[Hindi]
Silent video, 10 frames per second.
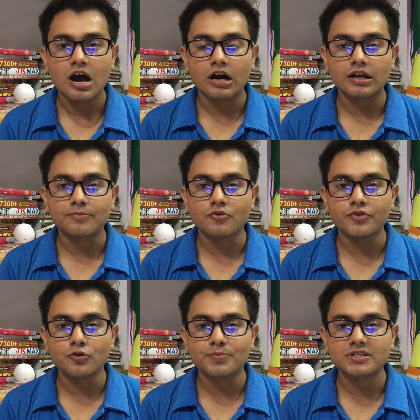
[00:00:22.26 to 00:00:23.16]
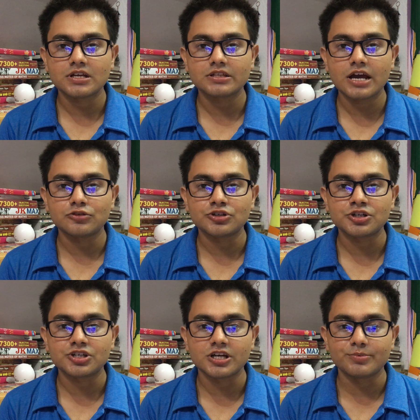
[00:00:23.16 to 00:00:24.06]
अगर आपको वीडियो पसंद आए तो इसे
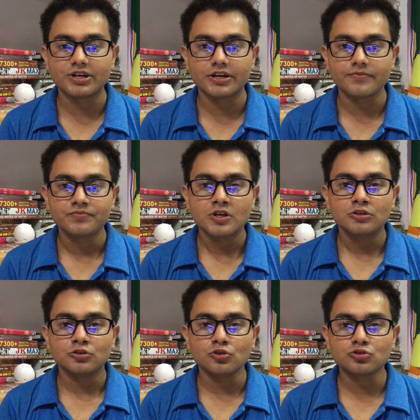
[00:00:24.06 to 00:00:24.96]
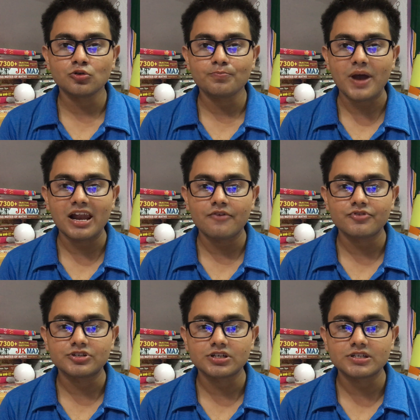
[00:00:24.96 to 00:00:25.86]
शेयर भी करें तो दोस्तों पहला
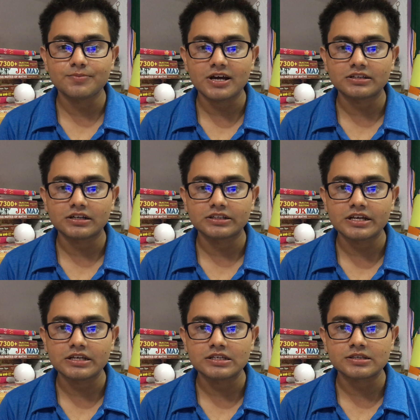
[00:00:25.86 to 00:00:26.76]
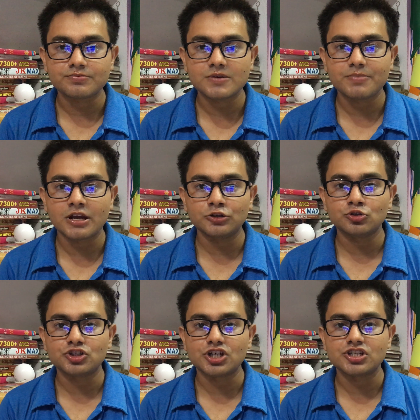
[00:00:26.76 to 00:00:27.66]
फीचर्स की बात करते हैं कि सबसे पहले जो
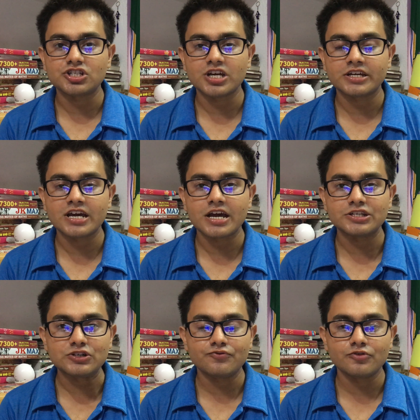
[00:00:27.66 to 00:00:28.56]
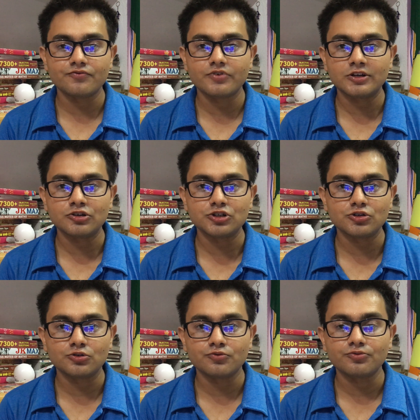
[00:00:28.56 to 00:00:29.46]
चेंज किया गया है जियो फ़ोन वन और जियो
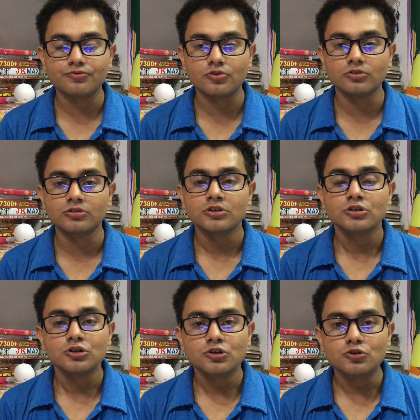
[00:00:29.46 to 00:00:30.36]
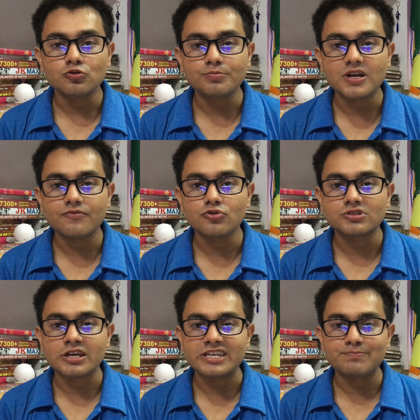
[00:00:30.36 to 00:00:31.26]
टू फ़ोन टू में वो
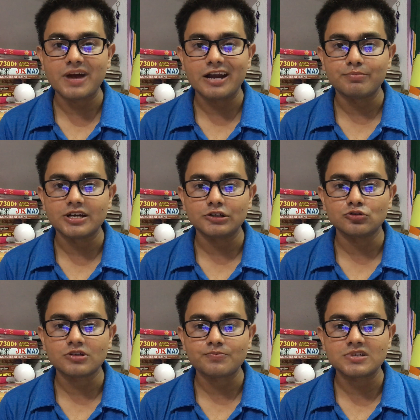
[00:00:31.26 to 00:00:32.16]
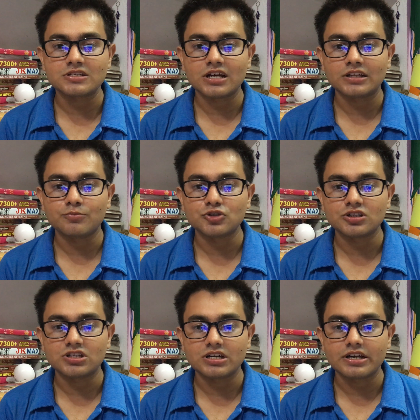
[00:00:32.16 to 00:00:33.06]
उसके कीपैड में है जो सबसे ज़्यादा मुझे
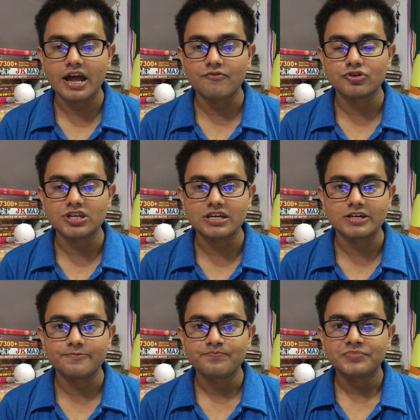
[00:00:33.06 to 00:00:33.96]
दिख रहा है वो यही है